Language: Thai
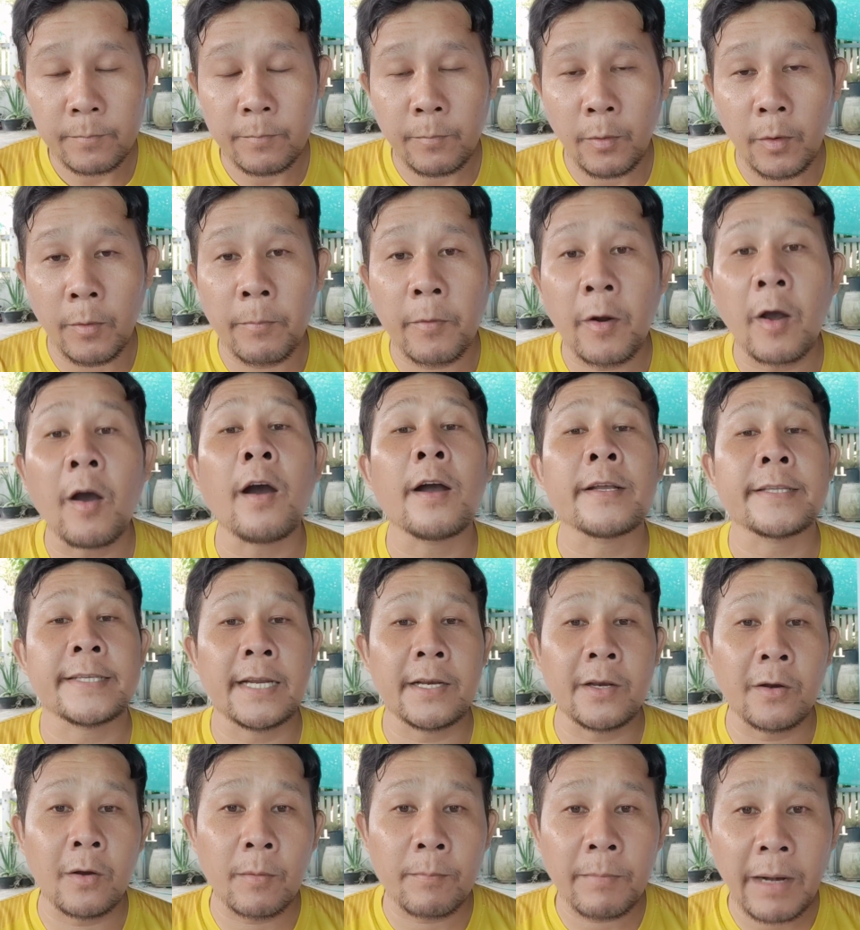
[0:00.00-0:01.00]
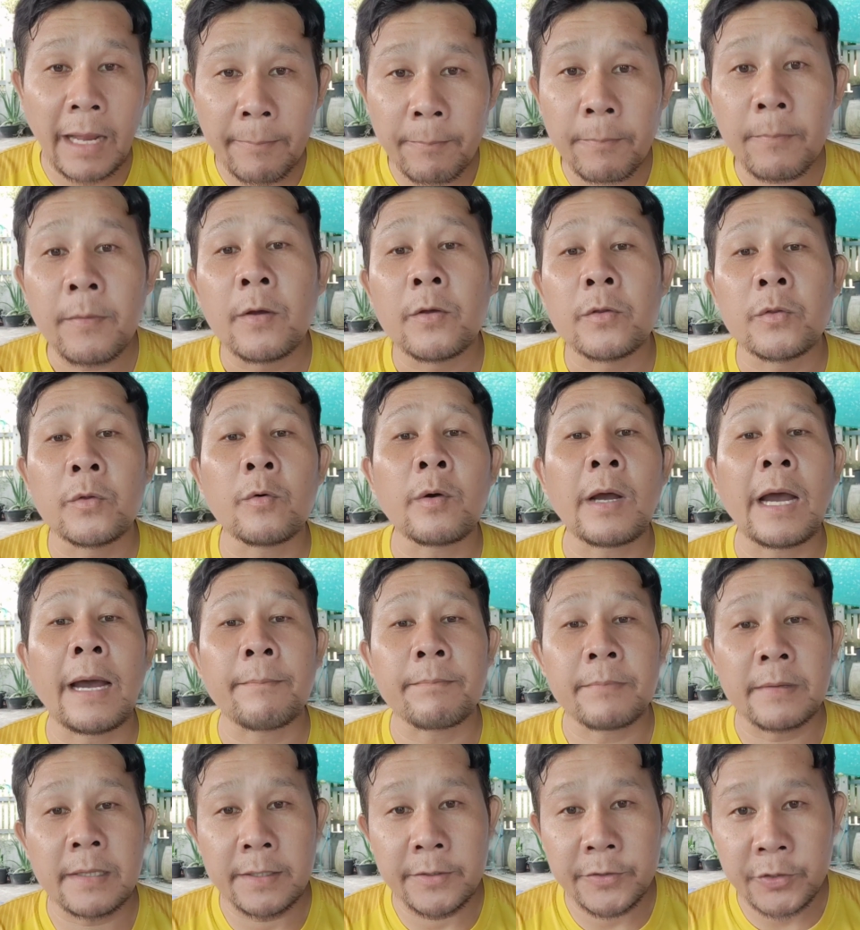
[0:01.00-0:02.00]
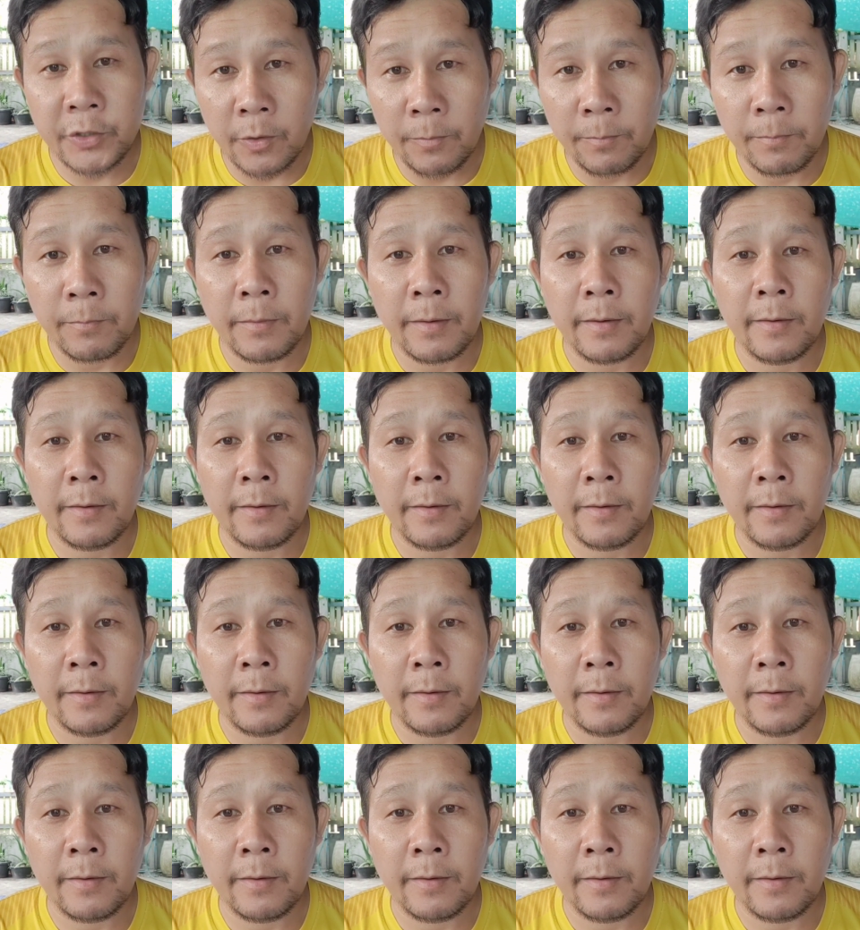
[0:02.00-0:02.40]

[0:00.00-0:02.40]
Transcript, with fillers: ผมก็จะน้อมรับทุกคำติชม